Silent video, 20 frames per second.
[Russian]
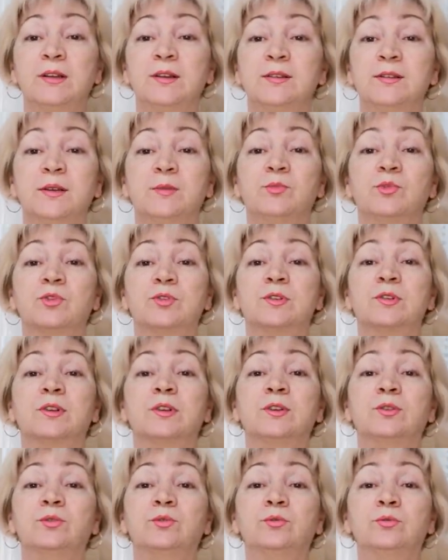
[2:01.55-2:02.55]
не
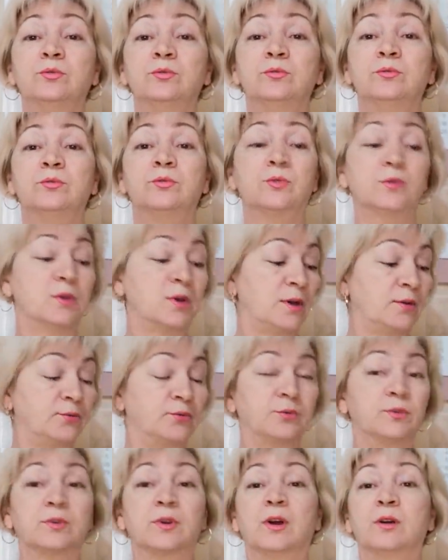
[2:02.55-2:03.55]
замерзла, иду. Ну, рукав
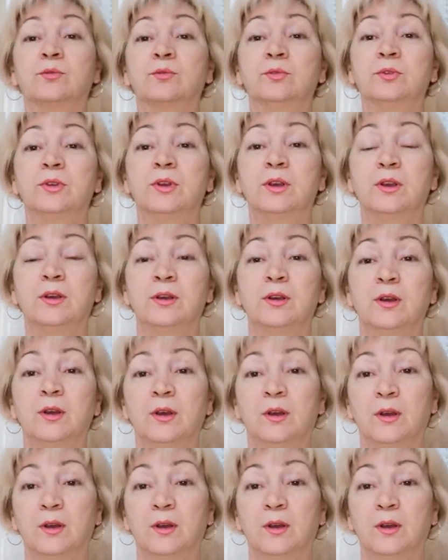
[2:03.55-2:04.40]
тут короткий.